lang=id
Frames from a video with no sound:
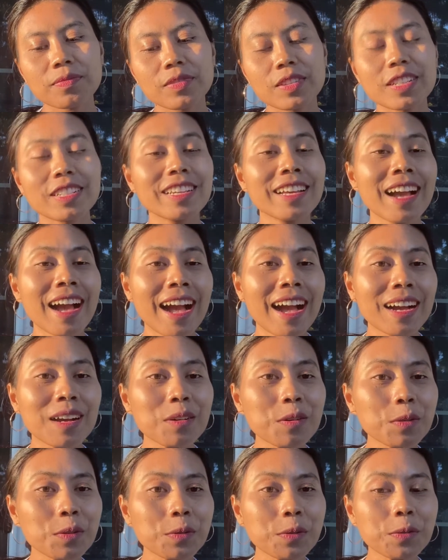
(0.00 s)
jadi
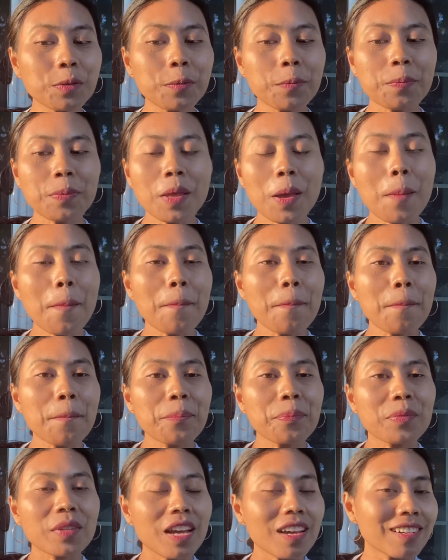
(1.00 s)
aku
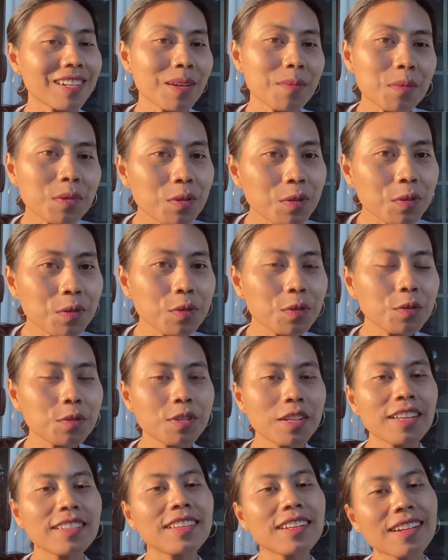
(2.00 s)
karena menunggu
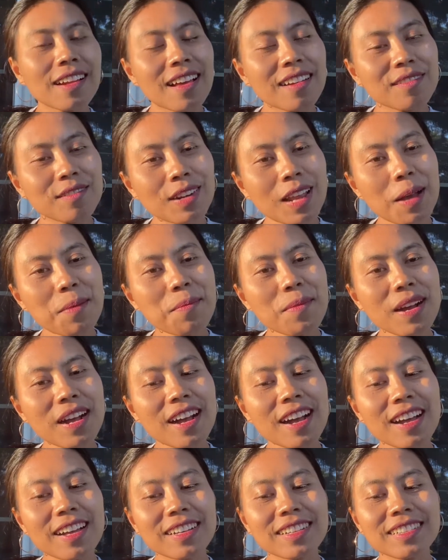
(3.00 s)
udah terlalu
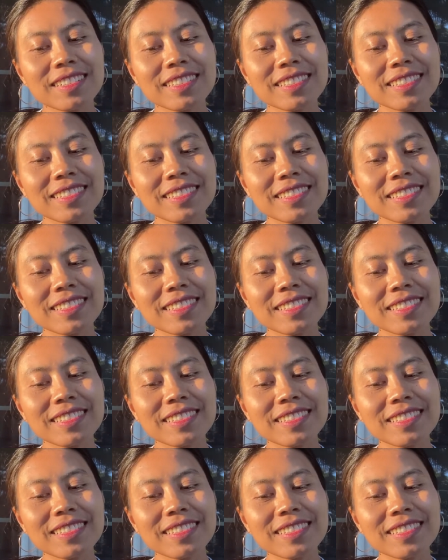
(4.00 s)
lama